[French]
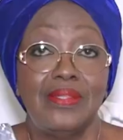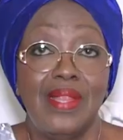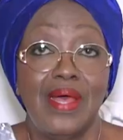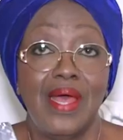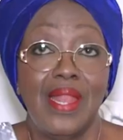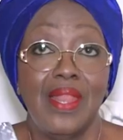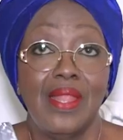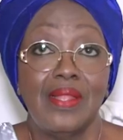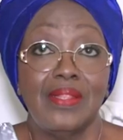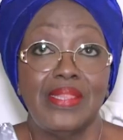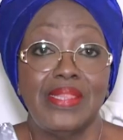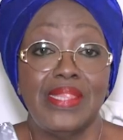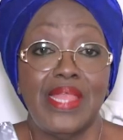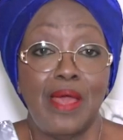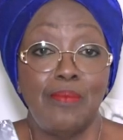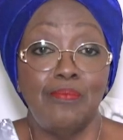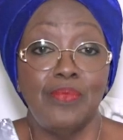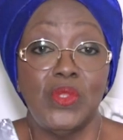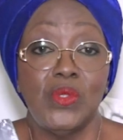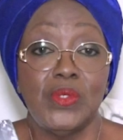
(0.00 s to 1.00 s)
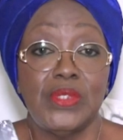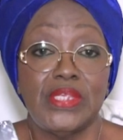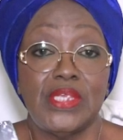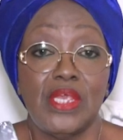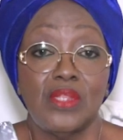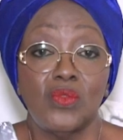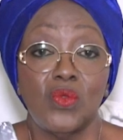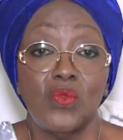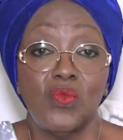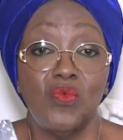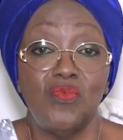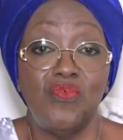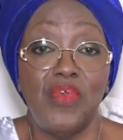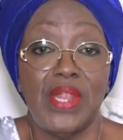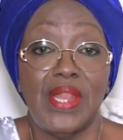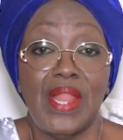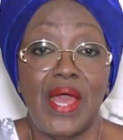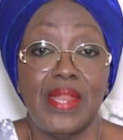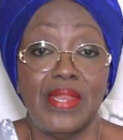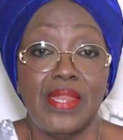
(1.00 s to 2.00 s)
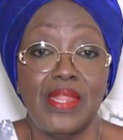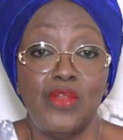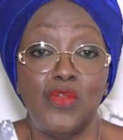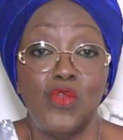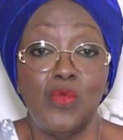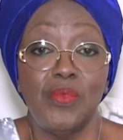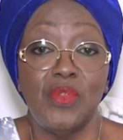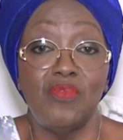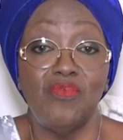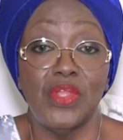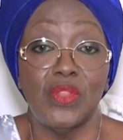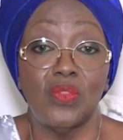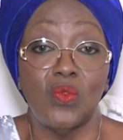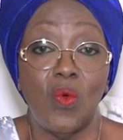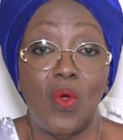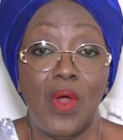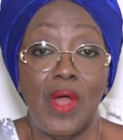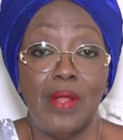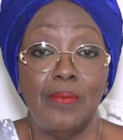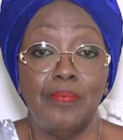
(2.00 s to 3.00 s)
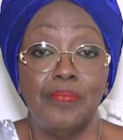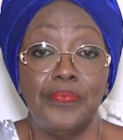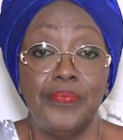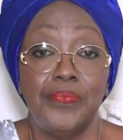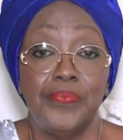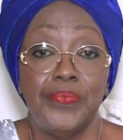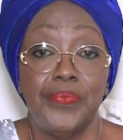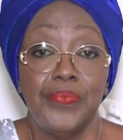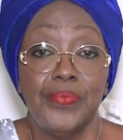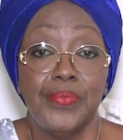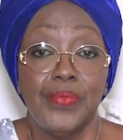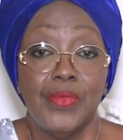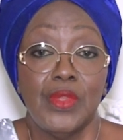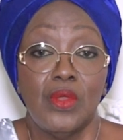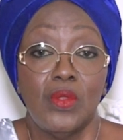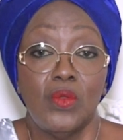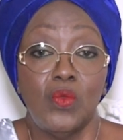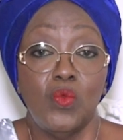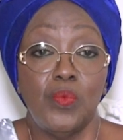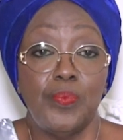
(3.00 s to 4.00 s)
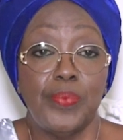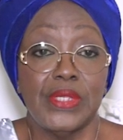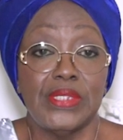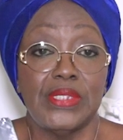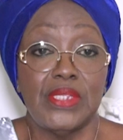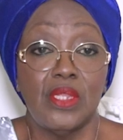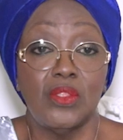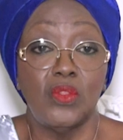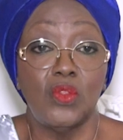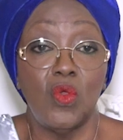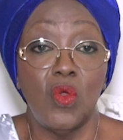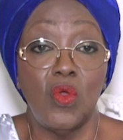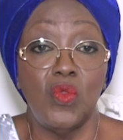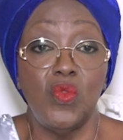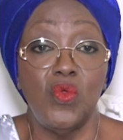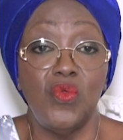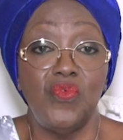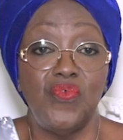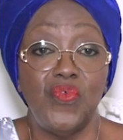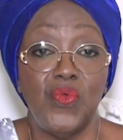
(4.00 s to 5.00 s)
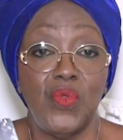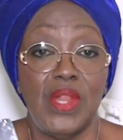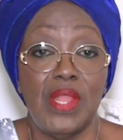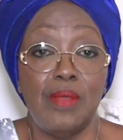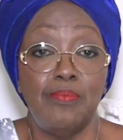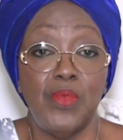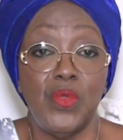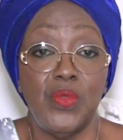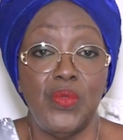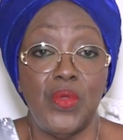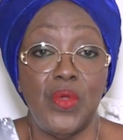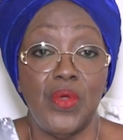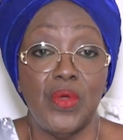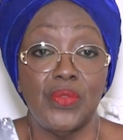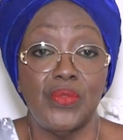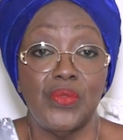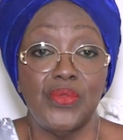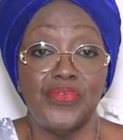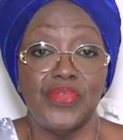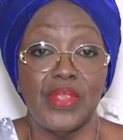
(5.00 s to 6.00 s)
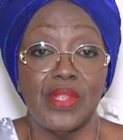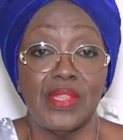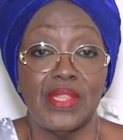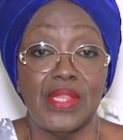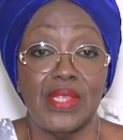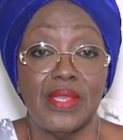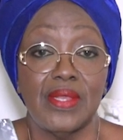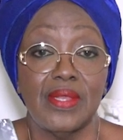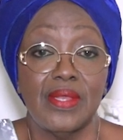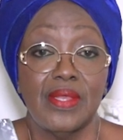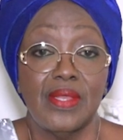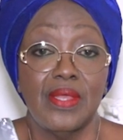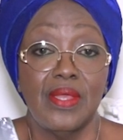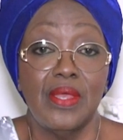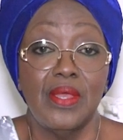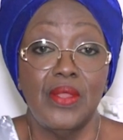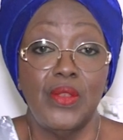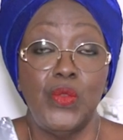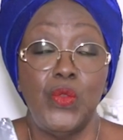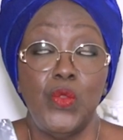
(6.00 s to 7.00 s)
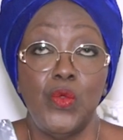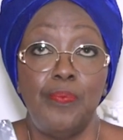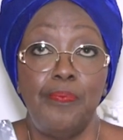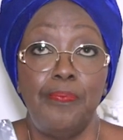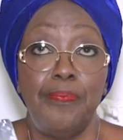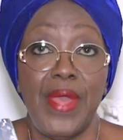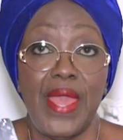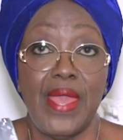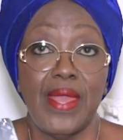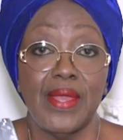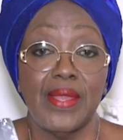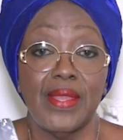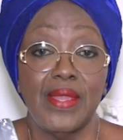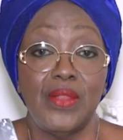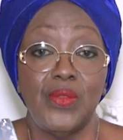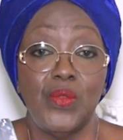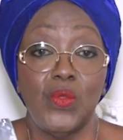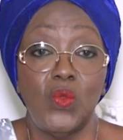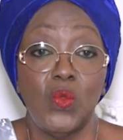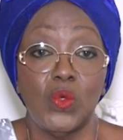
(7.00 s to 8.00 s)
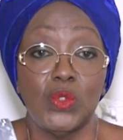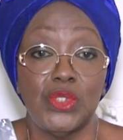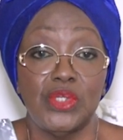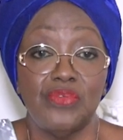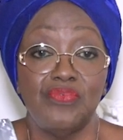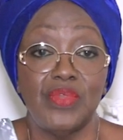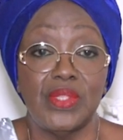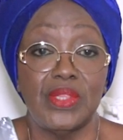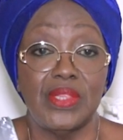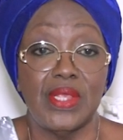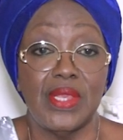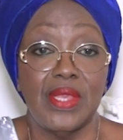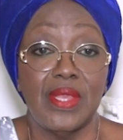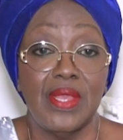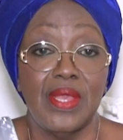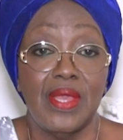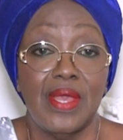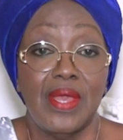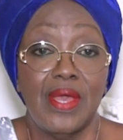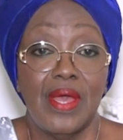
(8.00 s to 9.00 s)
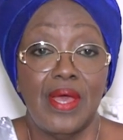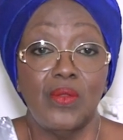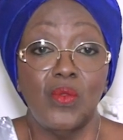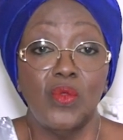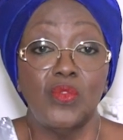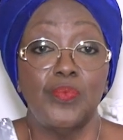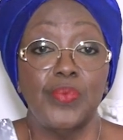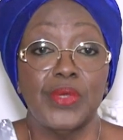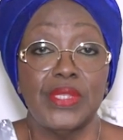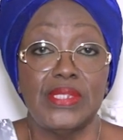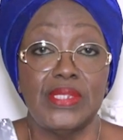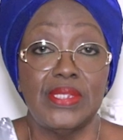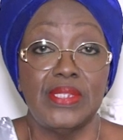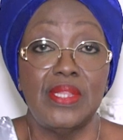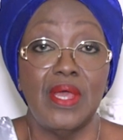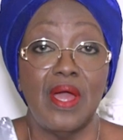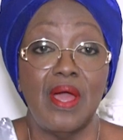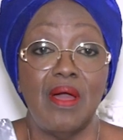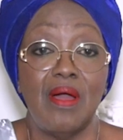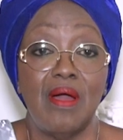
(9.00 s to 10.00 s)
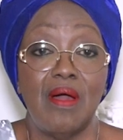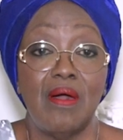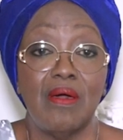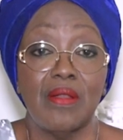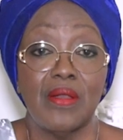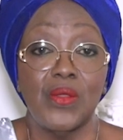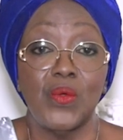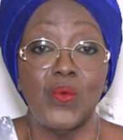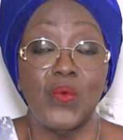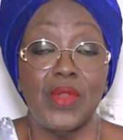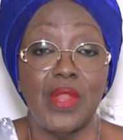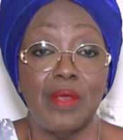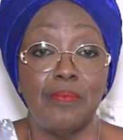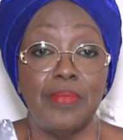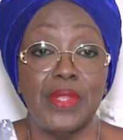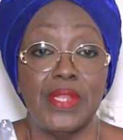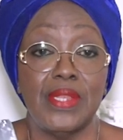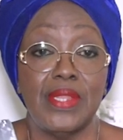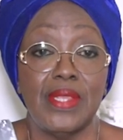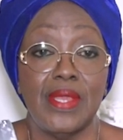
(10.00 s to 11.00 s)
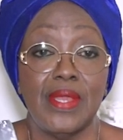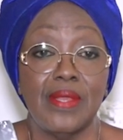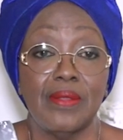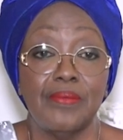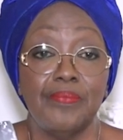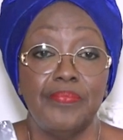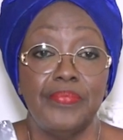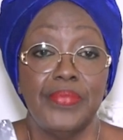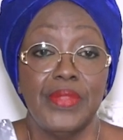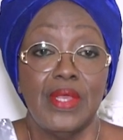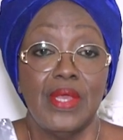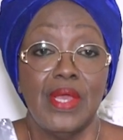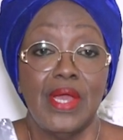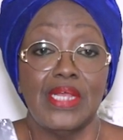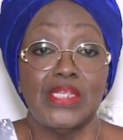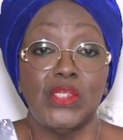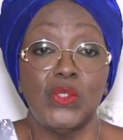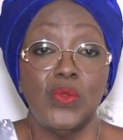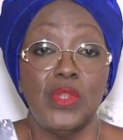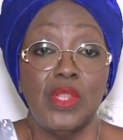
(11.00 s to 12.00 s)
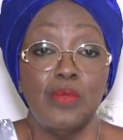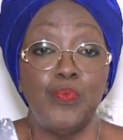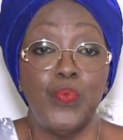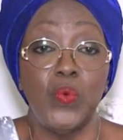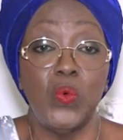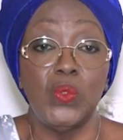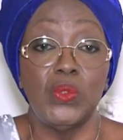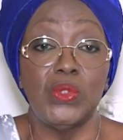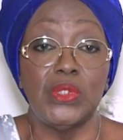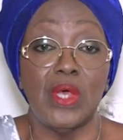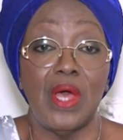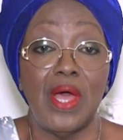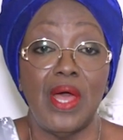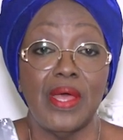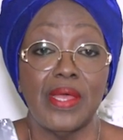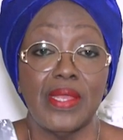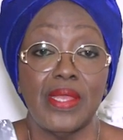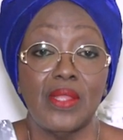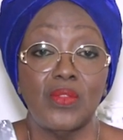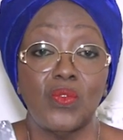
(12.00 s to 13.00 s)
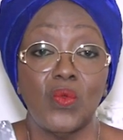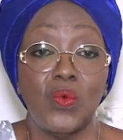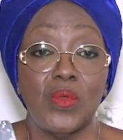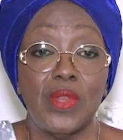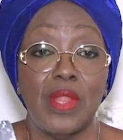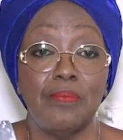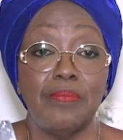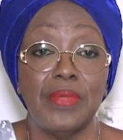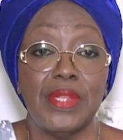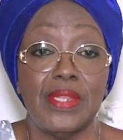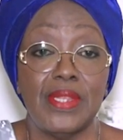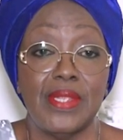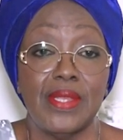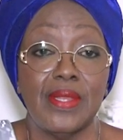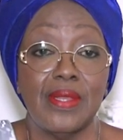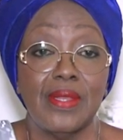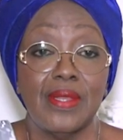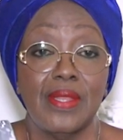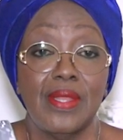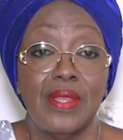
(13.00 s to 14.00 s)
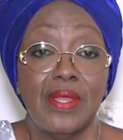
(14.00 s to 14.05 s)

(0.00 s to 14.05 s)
à l'entame de cette nouvelle année 2023, nous présentons nos voeux les meilleurs de santé, de paix et de longévité à notre président Henri Conabédier, à son épouse Henriette Conabédier,